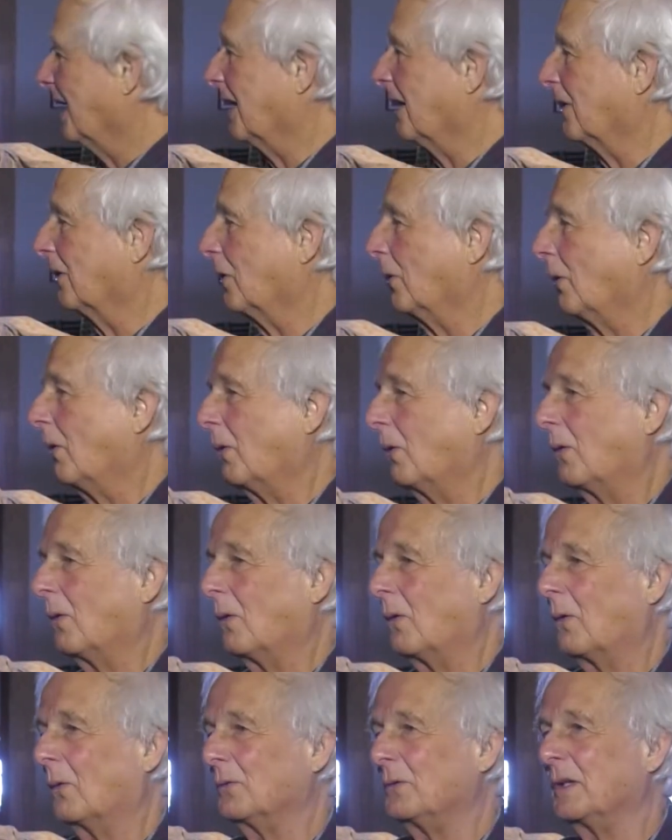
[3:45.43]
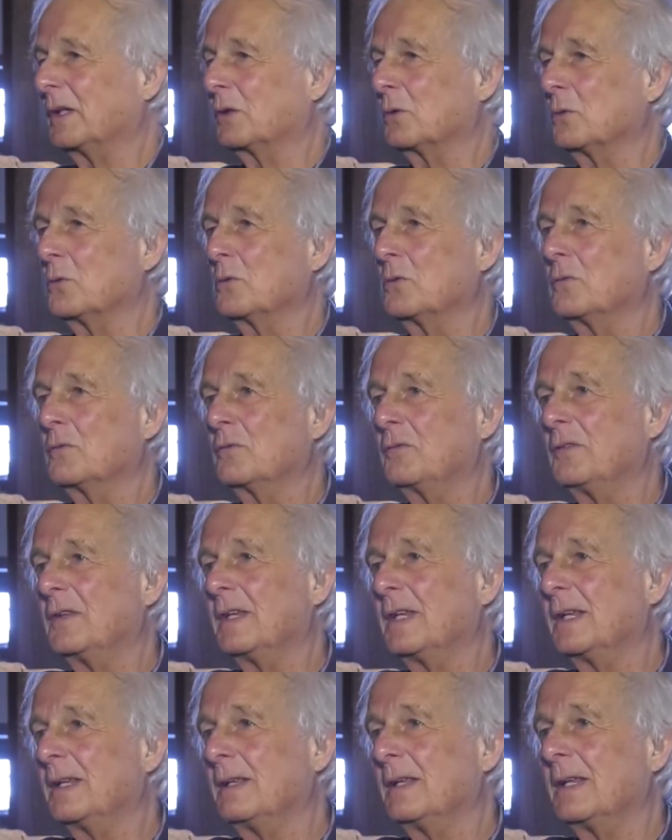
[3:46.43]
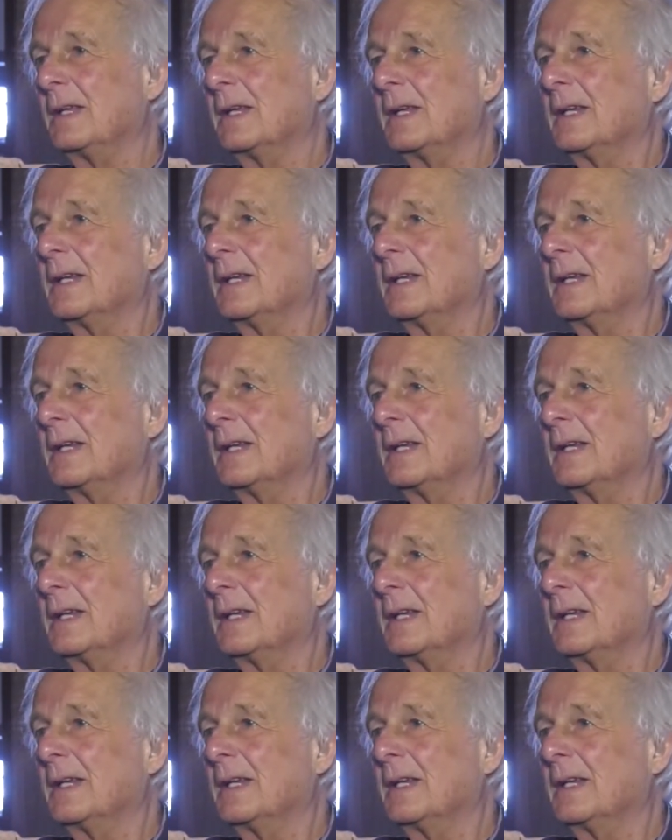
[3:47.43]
Alors, on, découvre des,